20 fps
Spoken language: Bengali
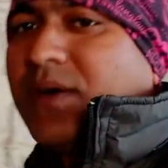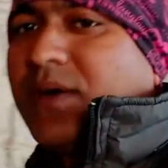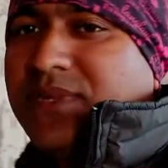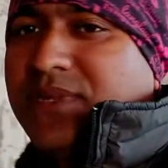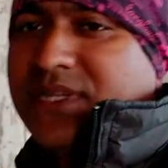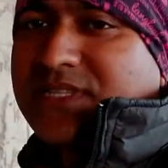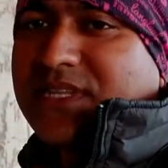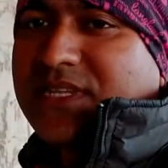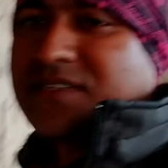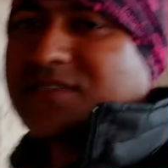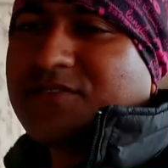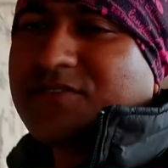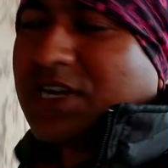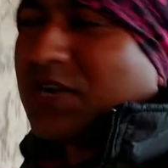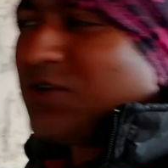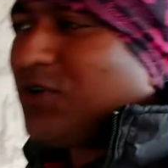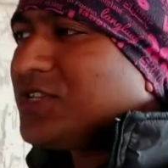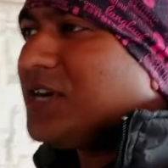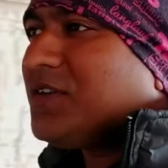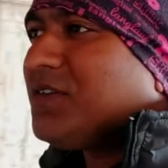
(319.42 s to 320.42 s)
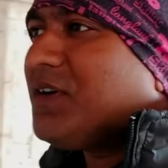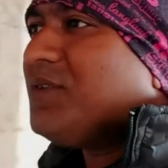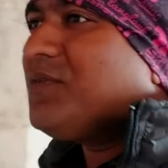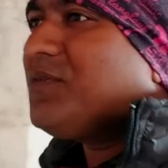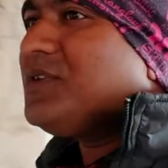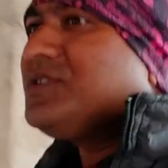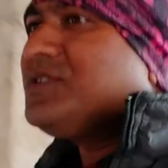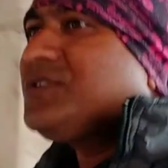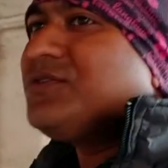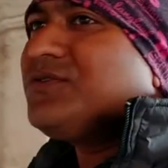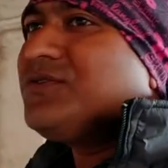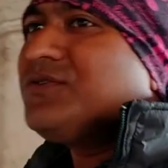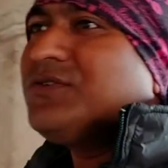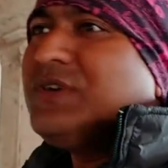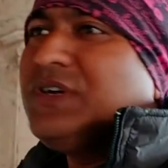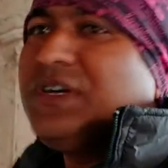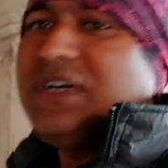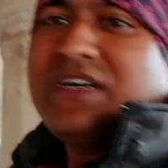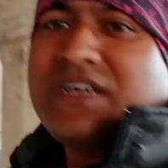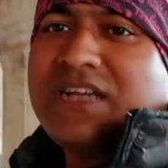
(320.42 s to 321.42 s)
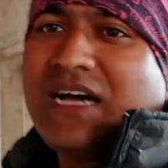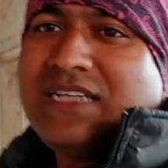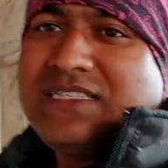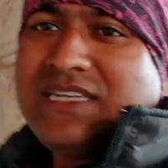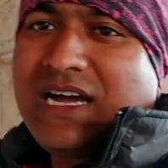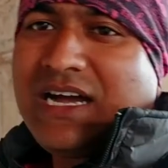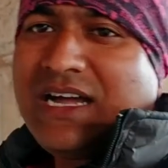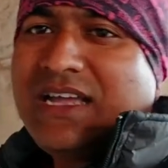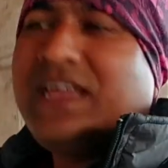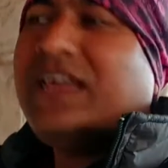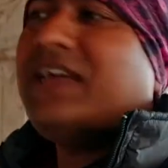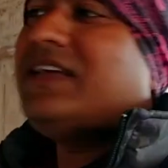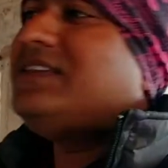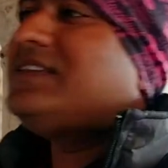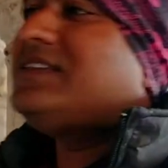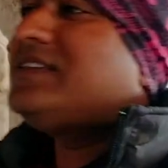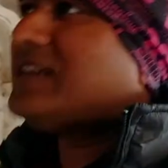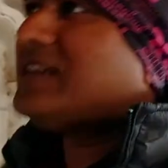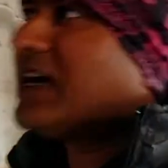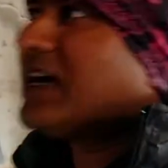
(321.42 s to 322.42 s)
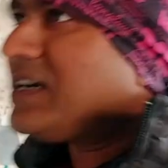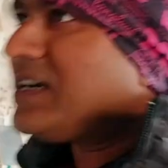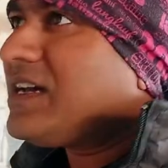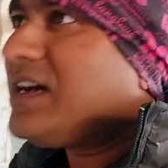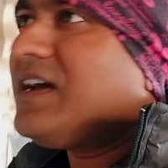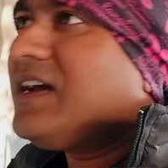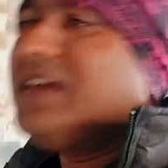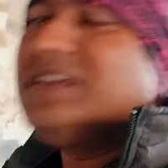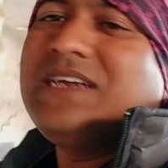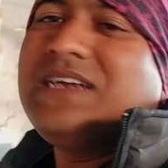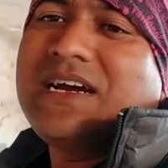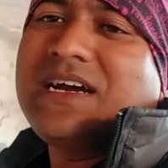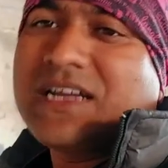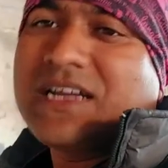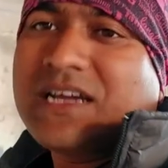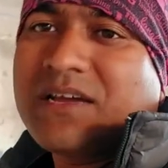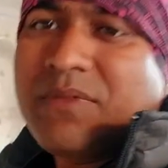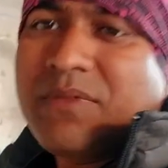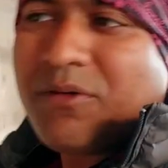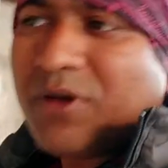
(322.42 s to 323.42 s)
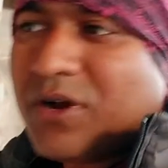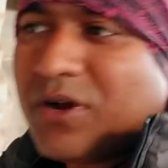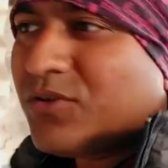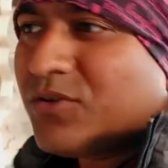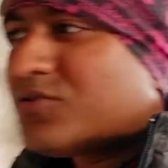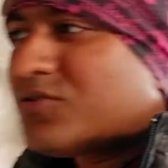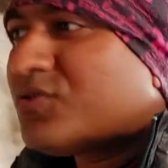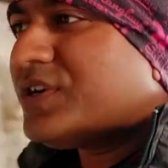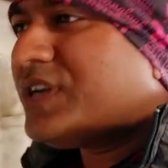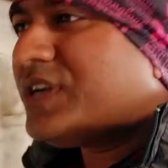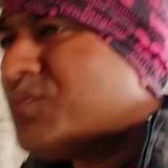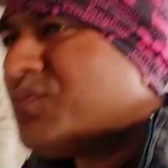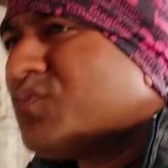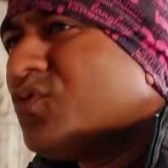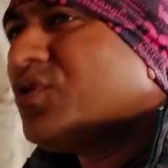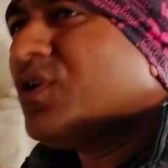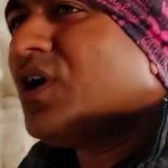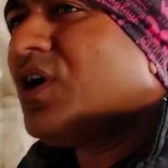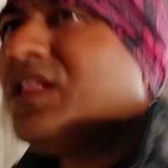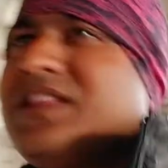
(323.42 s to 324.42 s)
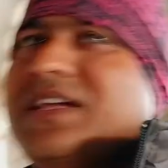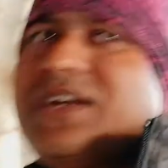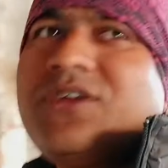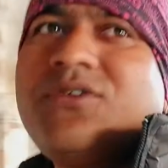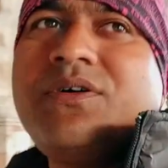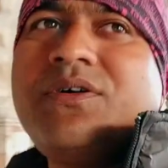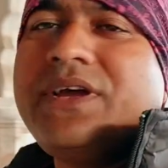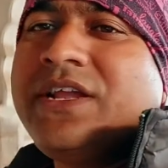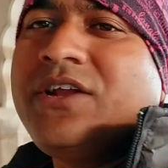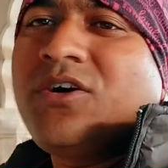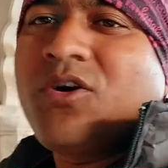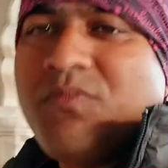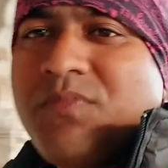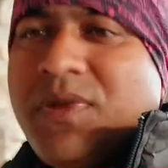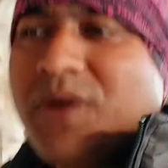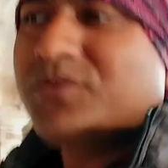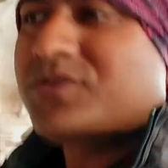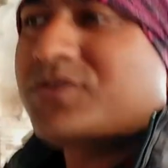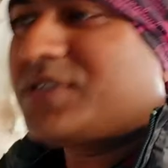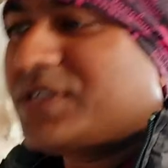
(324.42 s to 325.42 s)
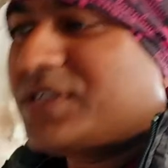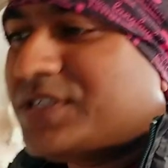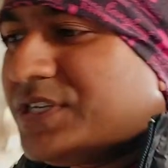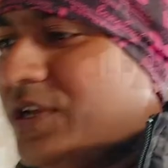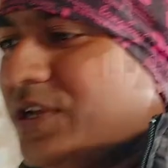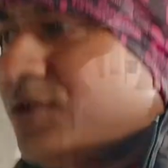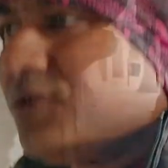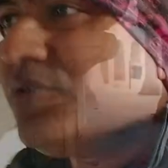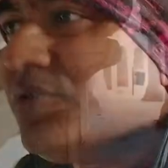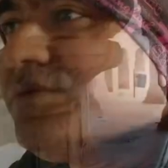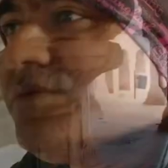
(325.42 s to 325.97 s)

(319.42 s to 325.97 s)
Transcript: পাবলিকদের সঙ্গে কথা বলবার জন্য রাজা এই যে জায়গাটা এই জায়গাটাকে ব্যবহার করতো এটা মুঘলদেরও এরকম ব্যবস্থা ছিল